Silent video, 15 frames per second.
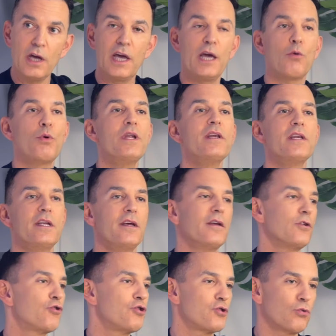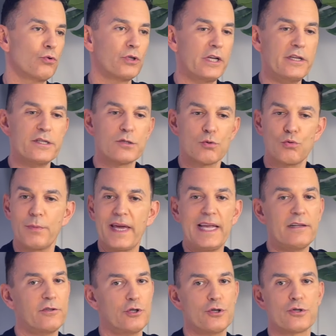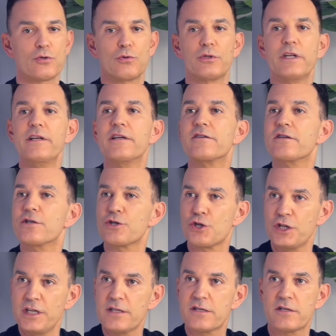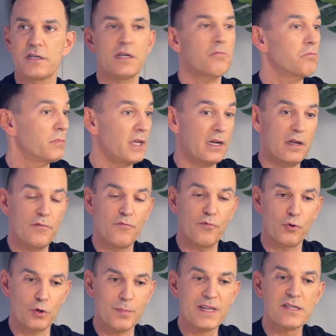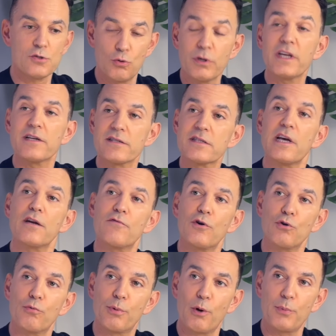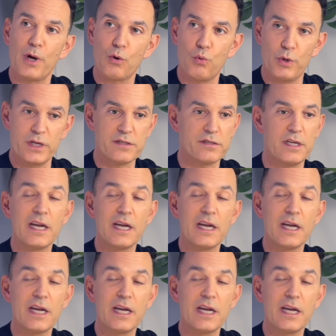E quindi ci sono degli strumenti, ci sono degli esercizi, delle informazioni che servono proprio a queste.